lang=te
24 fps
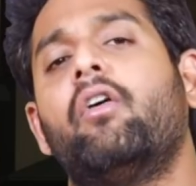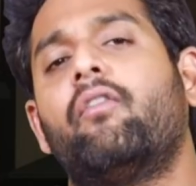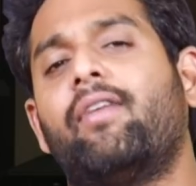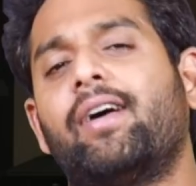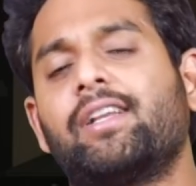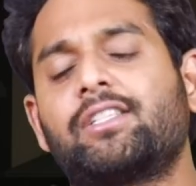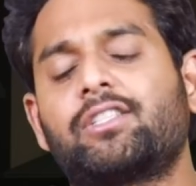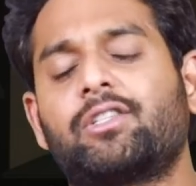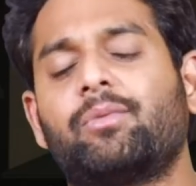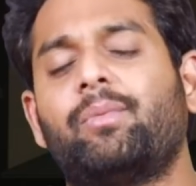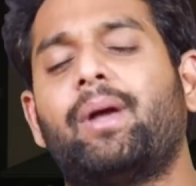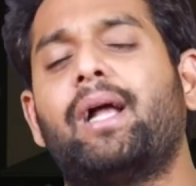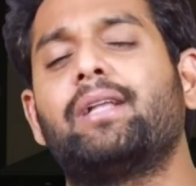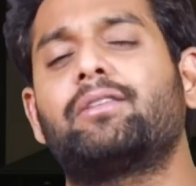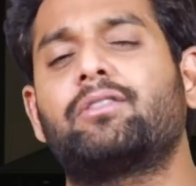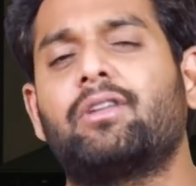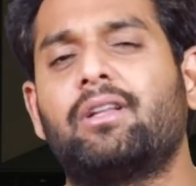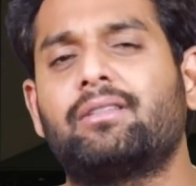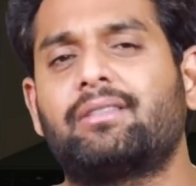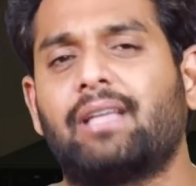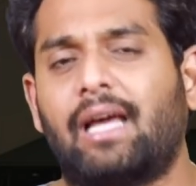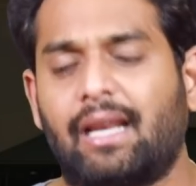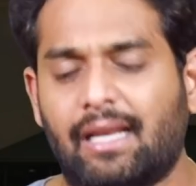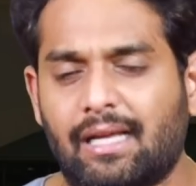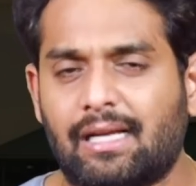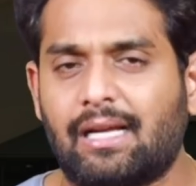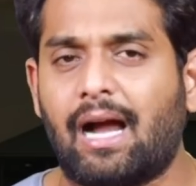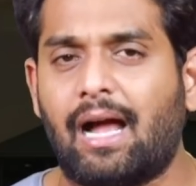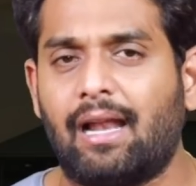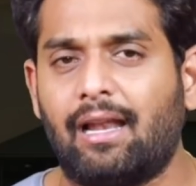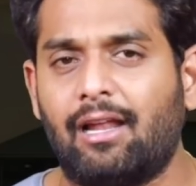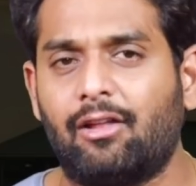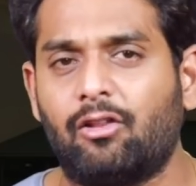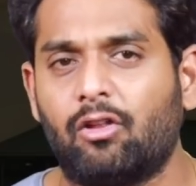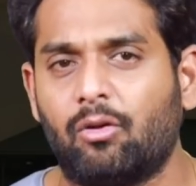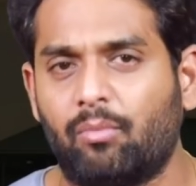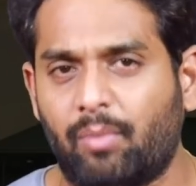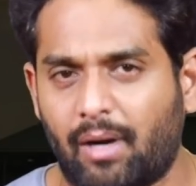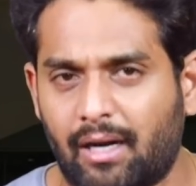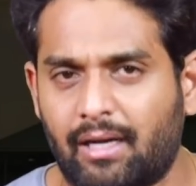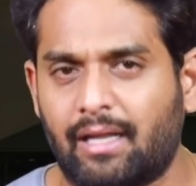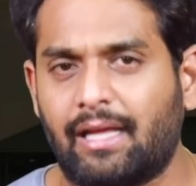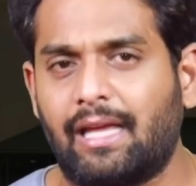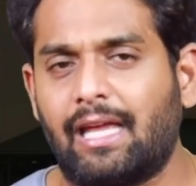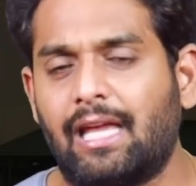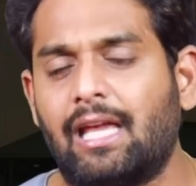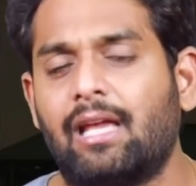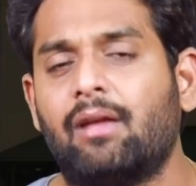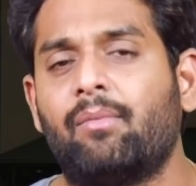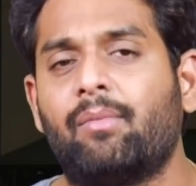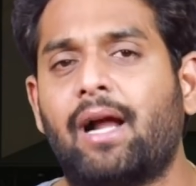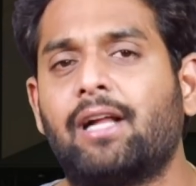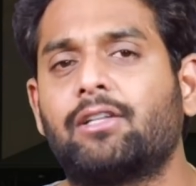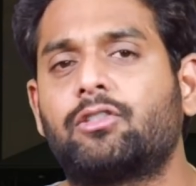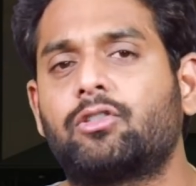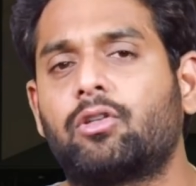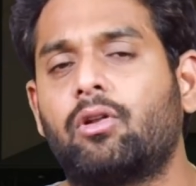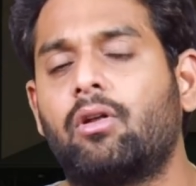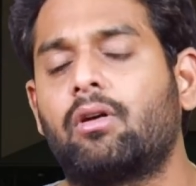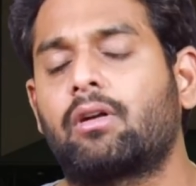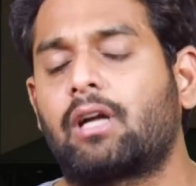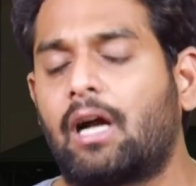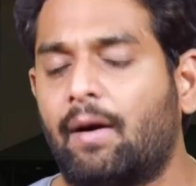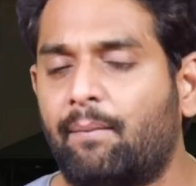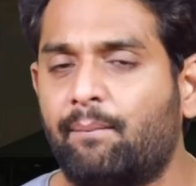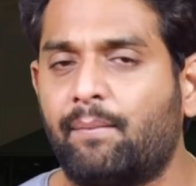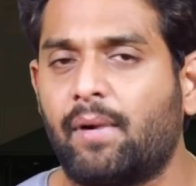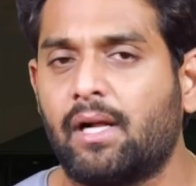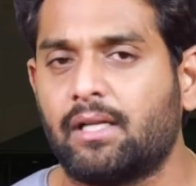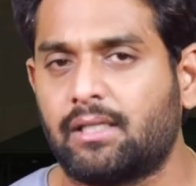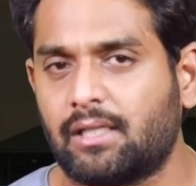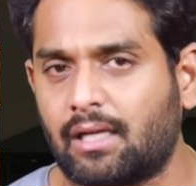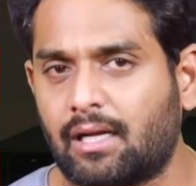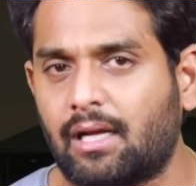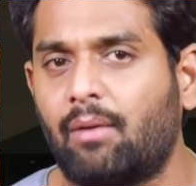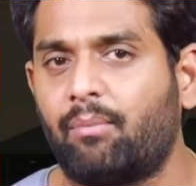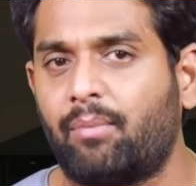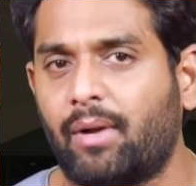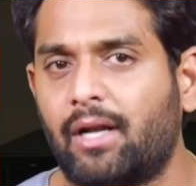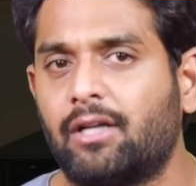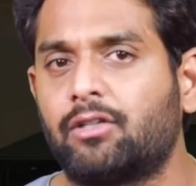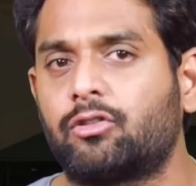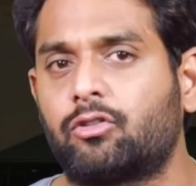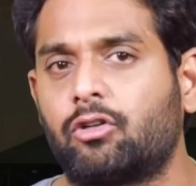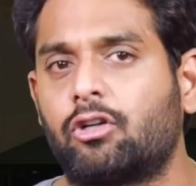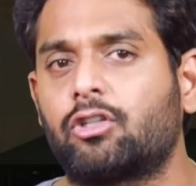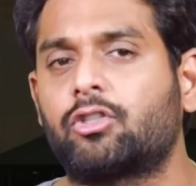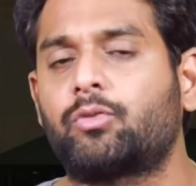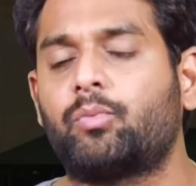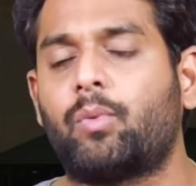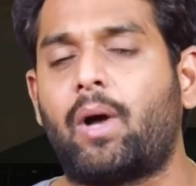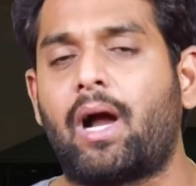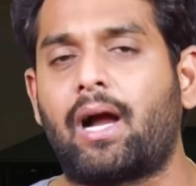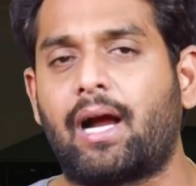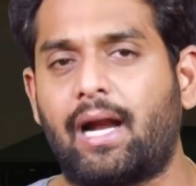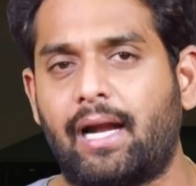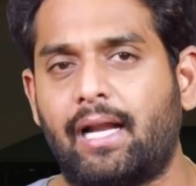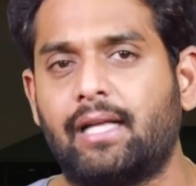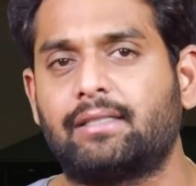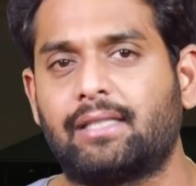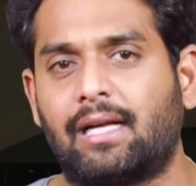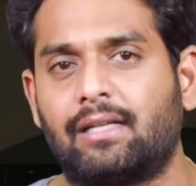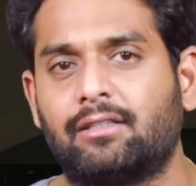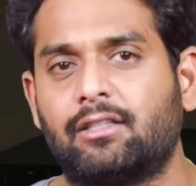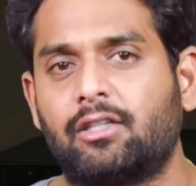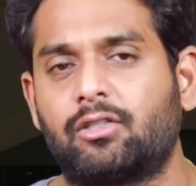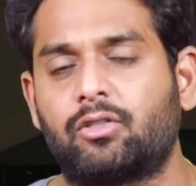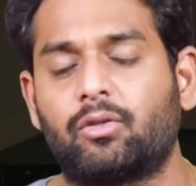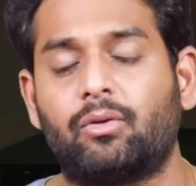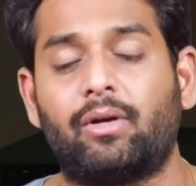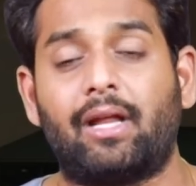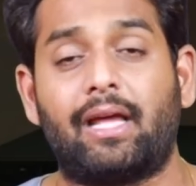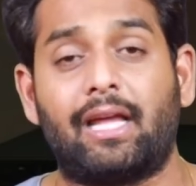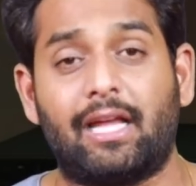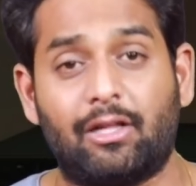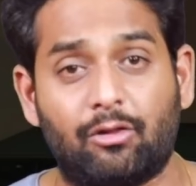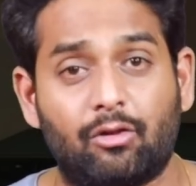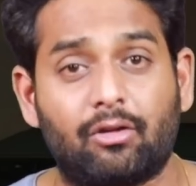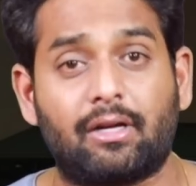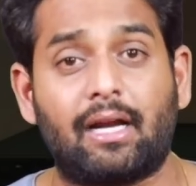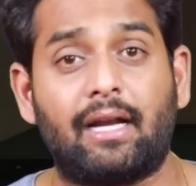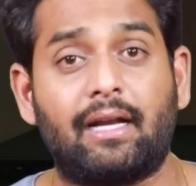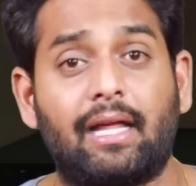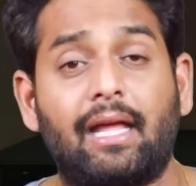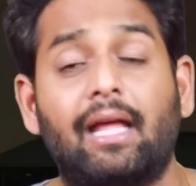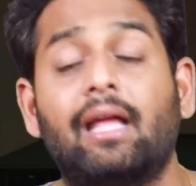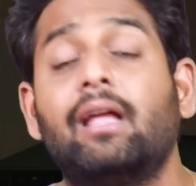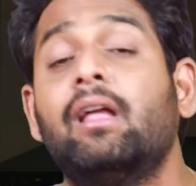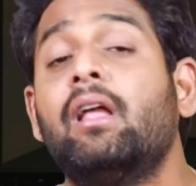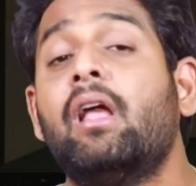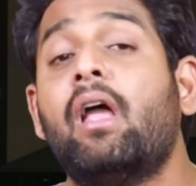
ఫస్ట్ మ్యాచ్లో సరిగ్గా కాలేదు బట్ ఈ మ్యాచ్లో కంపల్సరీగా బెన్ స్టోక్స్ బాగా ఆడే ఛాన్సెస్ ఉంటాయి ఎందుకంటే